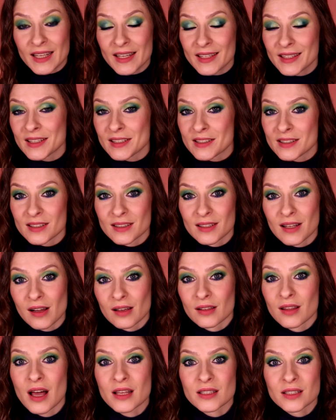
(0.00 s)
И кисти для
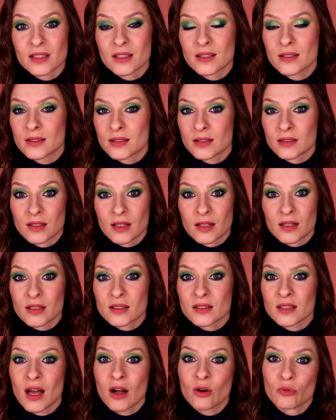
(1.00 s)
глаз, и кисти для
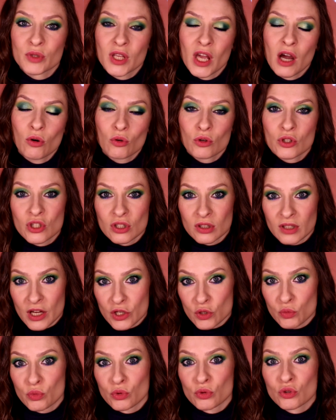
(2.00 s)
лица у меня очень
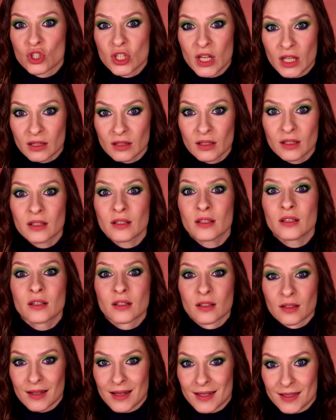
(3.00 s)
даже бюджетные и
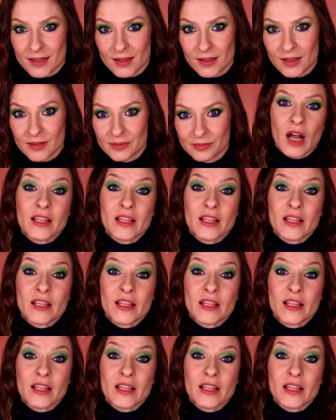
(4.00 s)
классные.